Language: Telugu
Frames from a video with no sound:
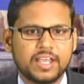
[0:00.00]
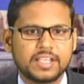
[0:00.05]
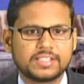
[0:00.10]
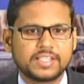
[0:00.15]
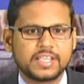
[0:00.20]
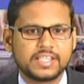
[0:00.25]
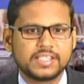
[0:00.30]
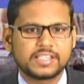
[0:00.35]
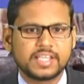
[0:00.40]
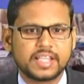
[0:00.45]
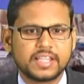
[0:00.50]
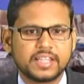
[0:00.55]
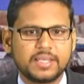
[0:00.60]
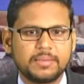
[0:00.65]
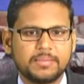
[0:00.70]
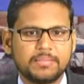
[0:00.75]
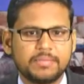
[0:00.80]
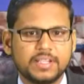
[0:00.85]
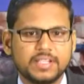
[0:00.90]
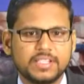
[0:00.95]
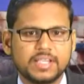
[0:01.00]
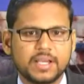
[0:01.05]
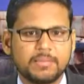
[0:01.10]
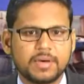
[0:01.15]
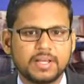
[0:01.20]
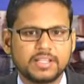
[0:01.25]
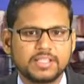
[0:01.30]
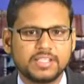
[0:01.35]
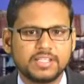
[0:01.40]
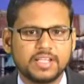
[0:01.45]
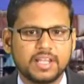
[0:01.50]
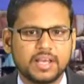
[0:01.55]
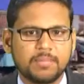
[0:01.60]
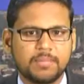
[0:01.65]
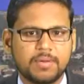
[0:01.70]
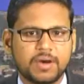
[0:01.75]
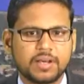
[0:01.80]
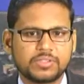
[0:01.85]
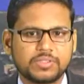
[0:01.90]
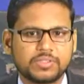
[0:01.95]
ఎస్ఐ సందీప్ నిజామాబాద్ జిల్లా
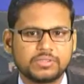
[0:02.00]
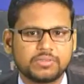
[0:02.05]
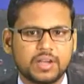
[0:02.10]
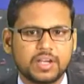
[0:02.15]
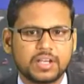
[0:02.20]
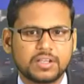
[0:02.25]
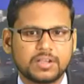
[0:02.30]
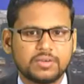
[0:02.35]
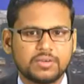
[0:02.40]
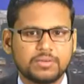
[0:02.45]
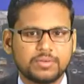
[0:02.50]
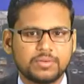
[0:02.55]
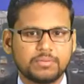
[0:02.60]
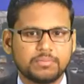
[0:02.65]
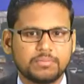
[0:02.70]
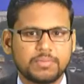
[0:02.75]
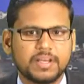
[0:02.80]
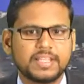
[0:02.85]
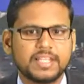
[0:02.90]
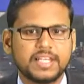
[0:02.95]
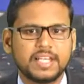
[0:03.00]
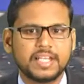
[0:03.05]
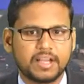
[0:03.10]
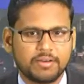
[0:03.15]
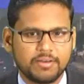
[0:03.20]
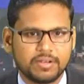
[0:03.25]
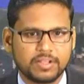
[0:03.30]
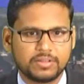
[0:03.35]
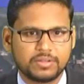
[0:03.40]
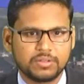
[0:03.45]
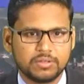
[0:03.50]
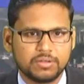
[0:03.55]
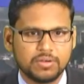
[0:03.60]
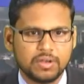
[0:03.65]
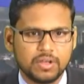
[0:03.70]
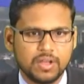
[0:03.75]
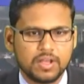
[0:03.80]
బాన్సువాడకు బదిలీ కావడంతో